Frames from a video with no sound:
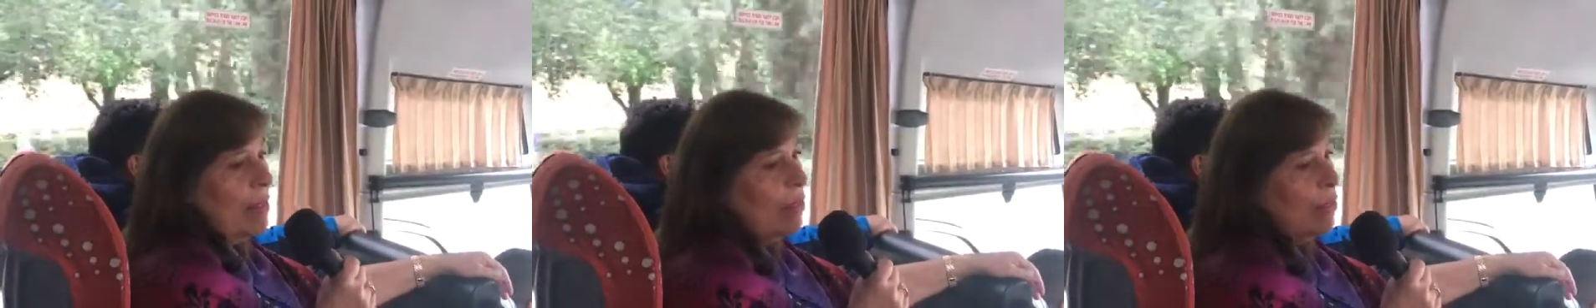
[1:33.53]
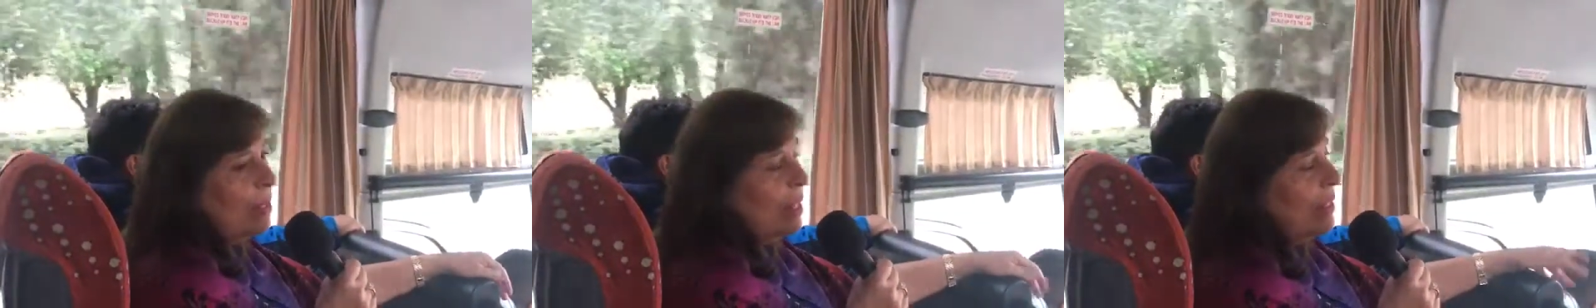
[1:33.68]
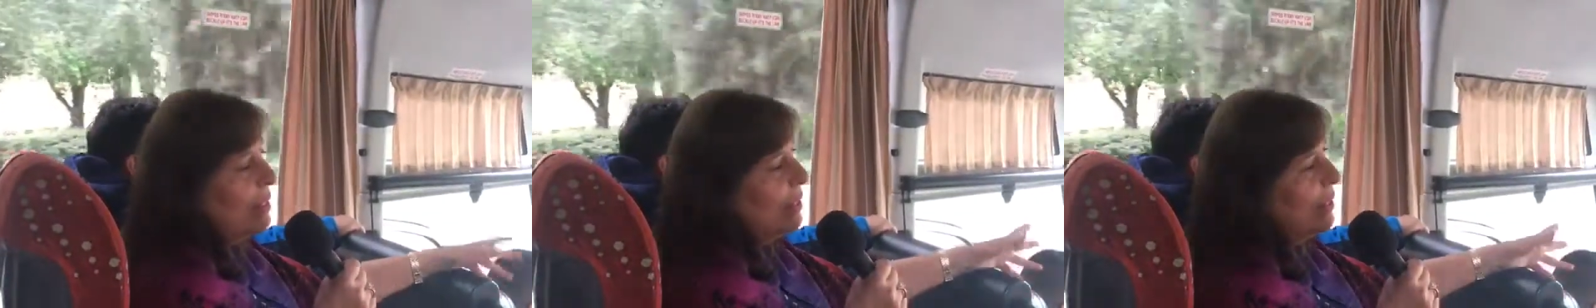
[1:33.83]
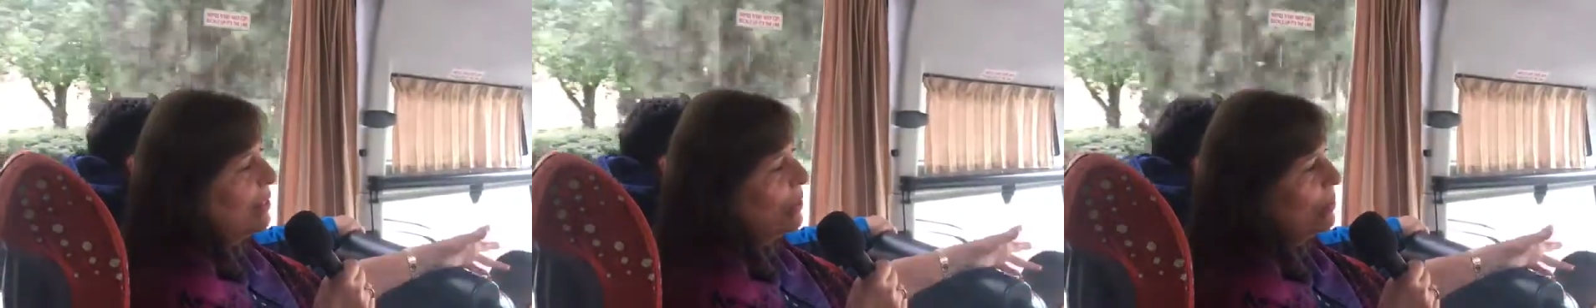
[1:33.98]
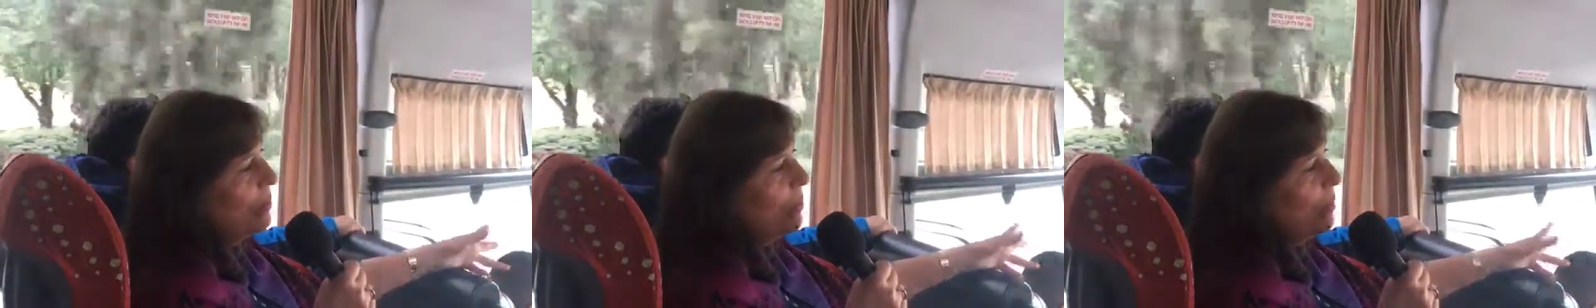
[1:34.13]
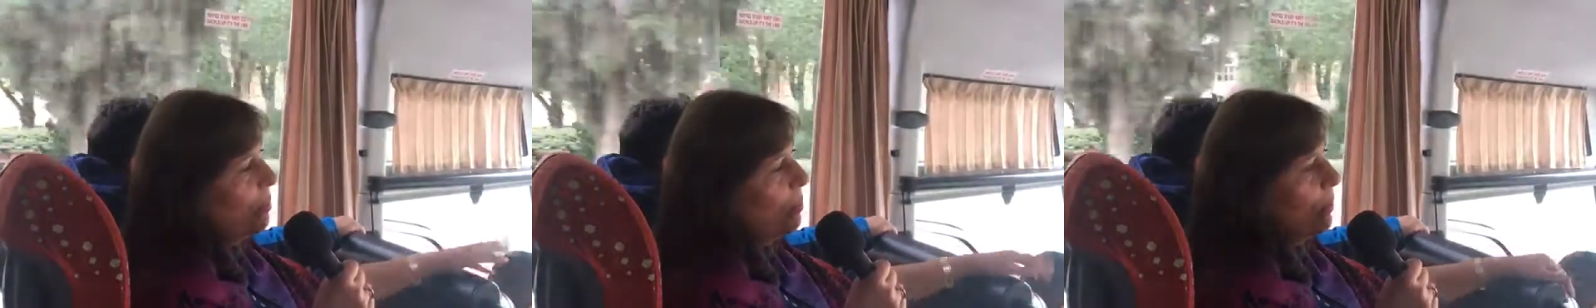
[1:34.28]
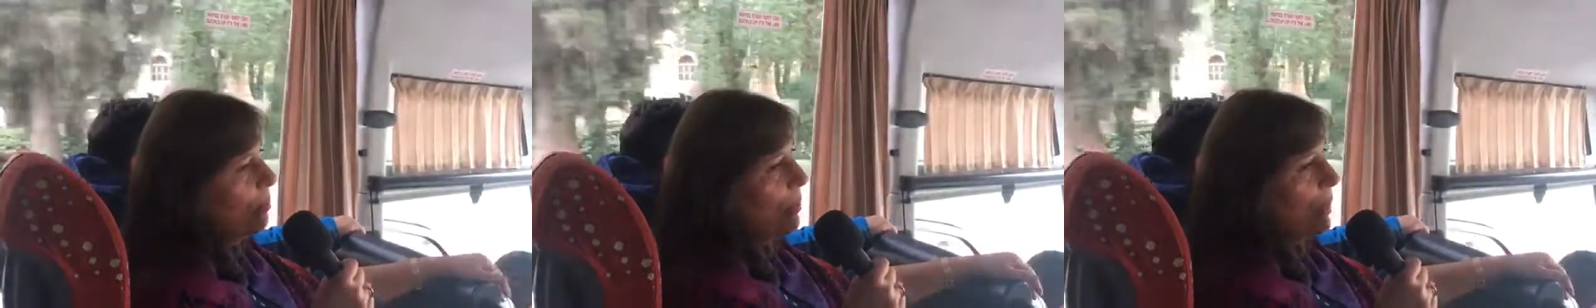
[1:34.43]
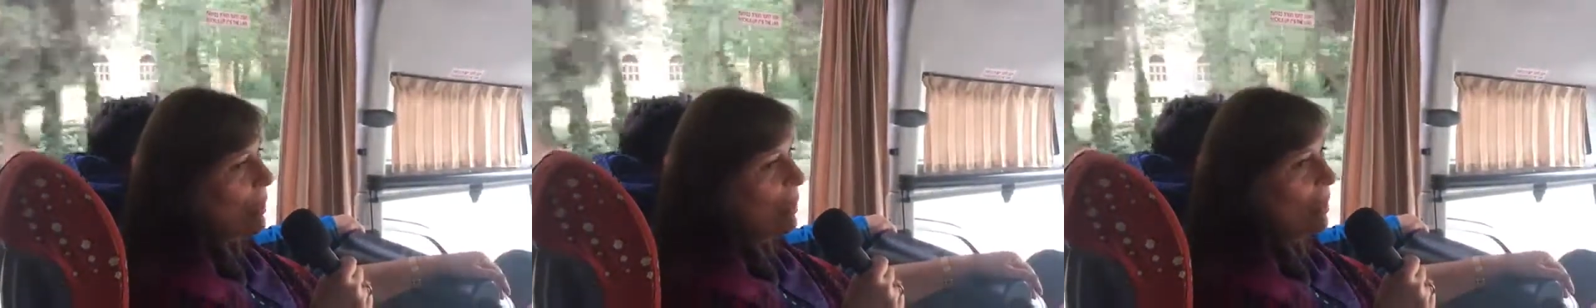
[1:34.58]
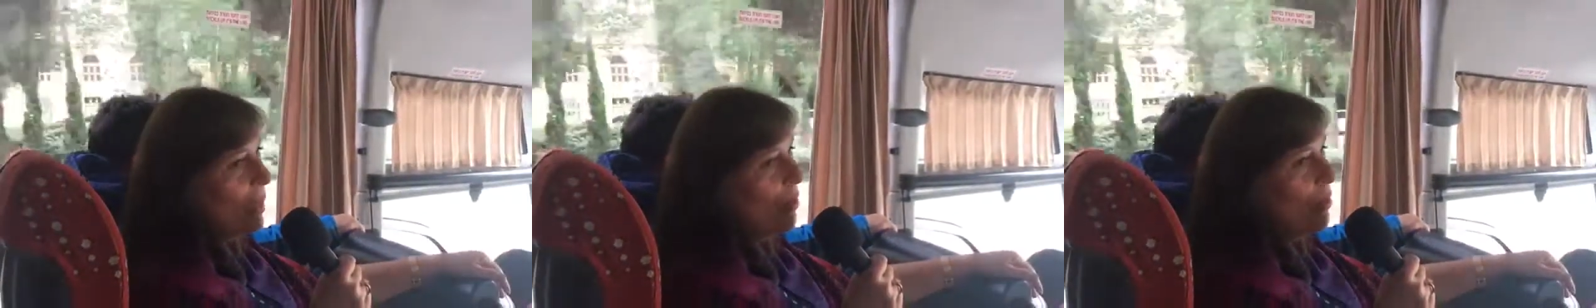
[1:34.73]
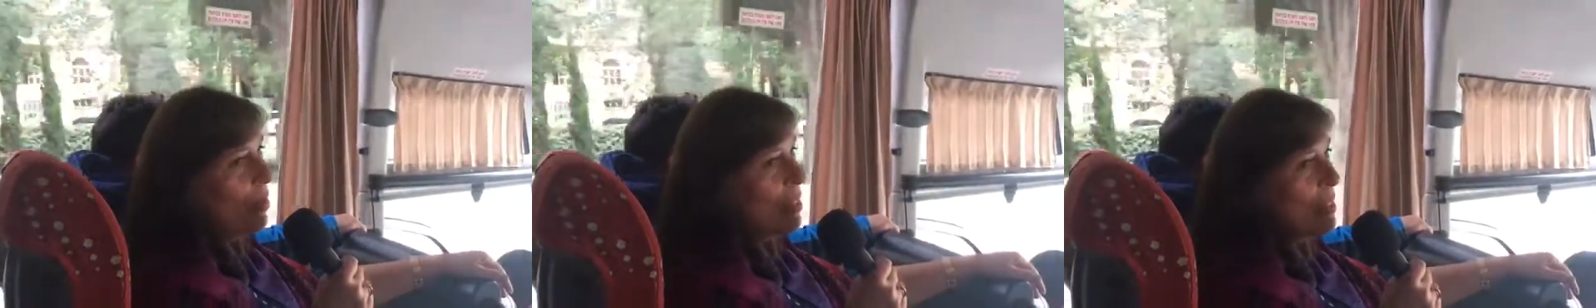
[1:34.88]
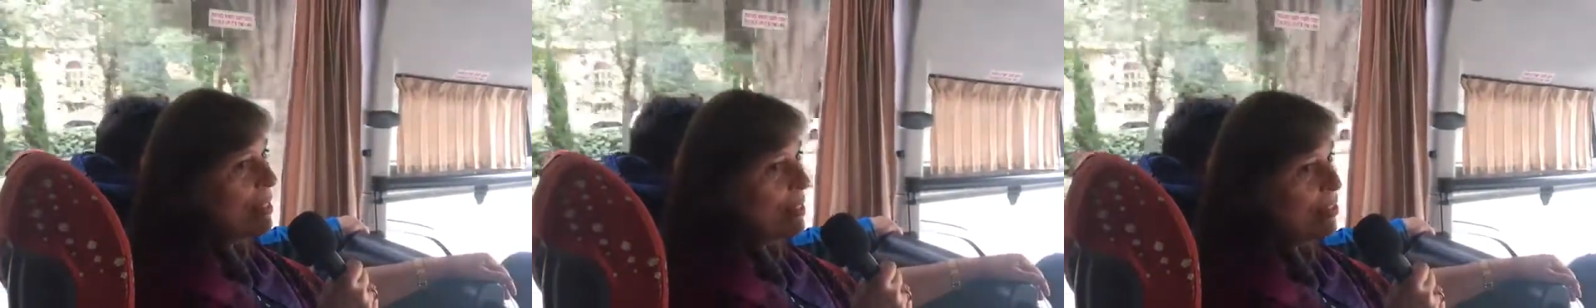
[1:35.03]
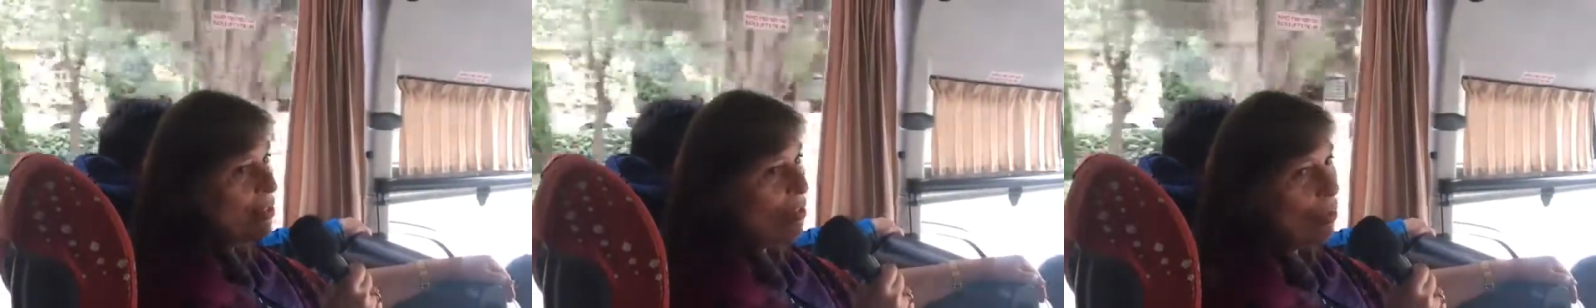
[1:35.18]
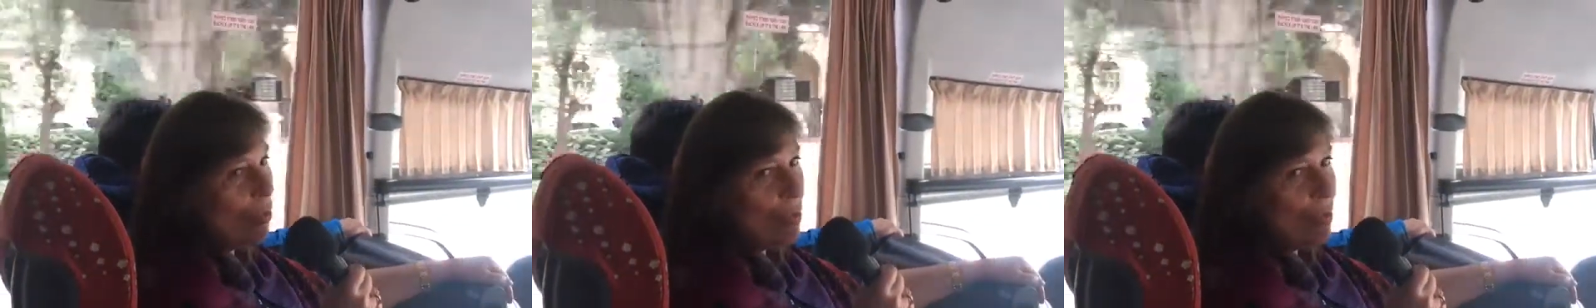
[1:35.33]
Não tem dinheiro nem para pagar quase
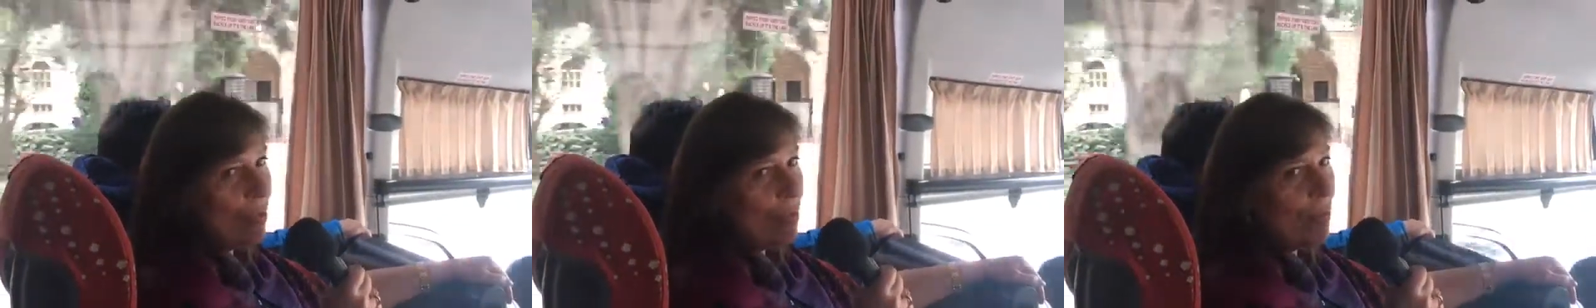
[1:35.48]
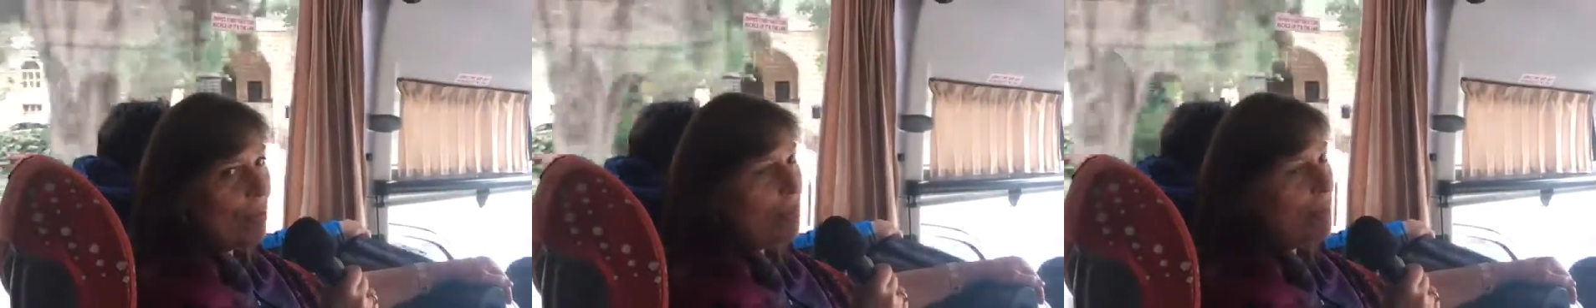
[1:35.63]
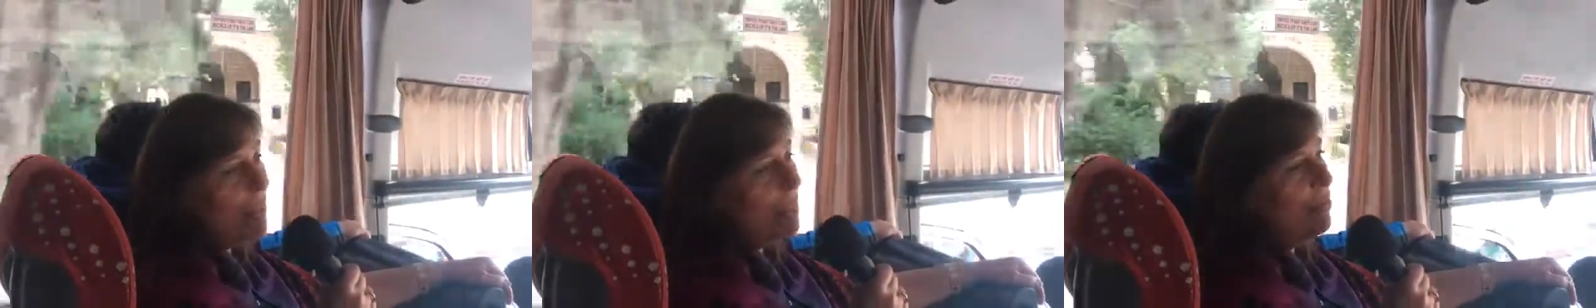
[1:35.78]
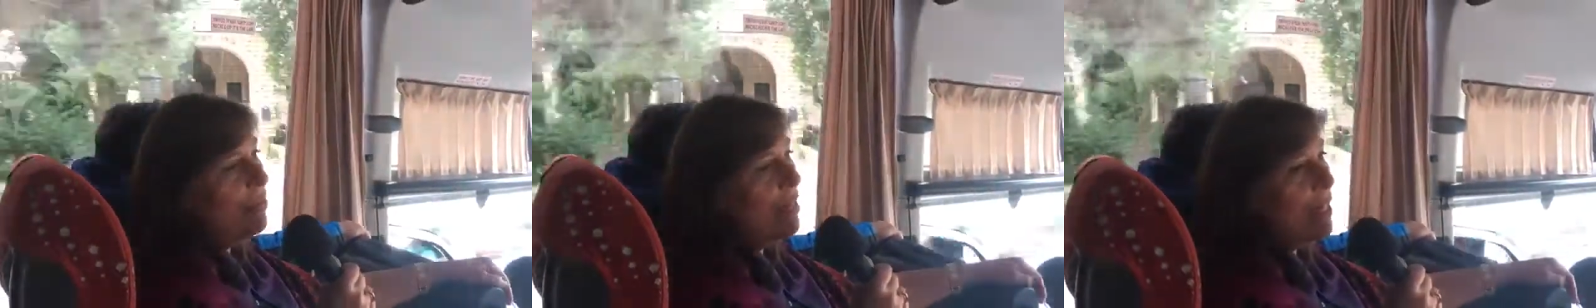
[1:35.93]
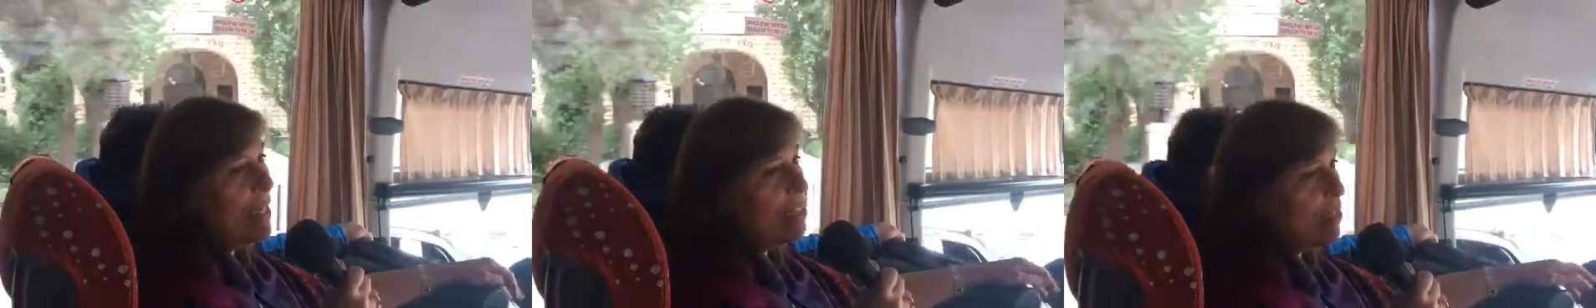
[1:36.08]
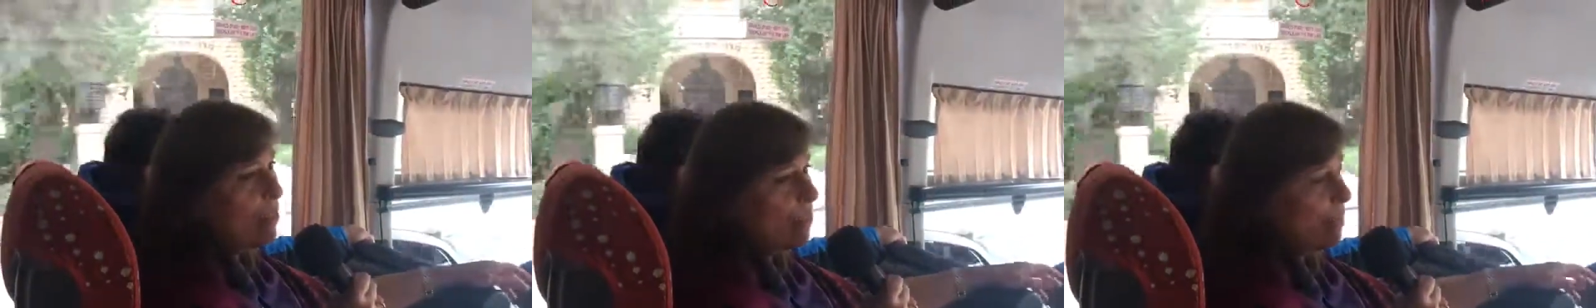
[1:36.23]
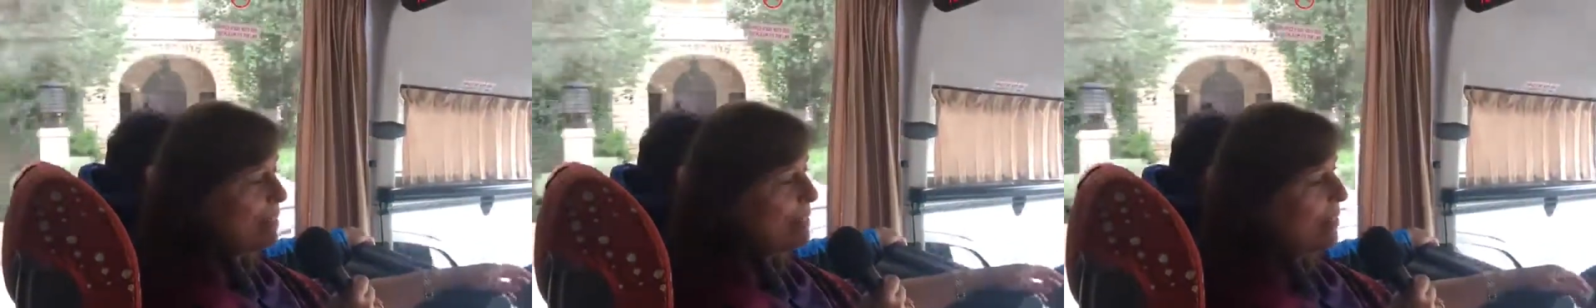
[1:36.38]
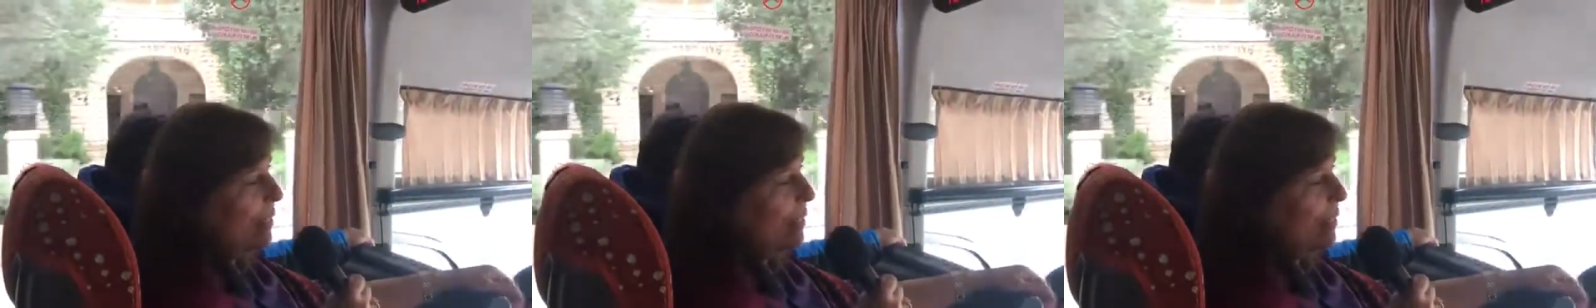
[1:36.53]
as contas, vai pedir viagem para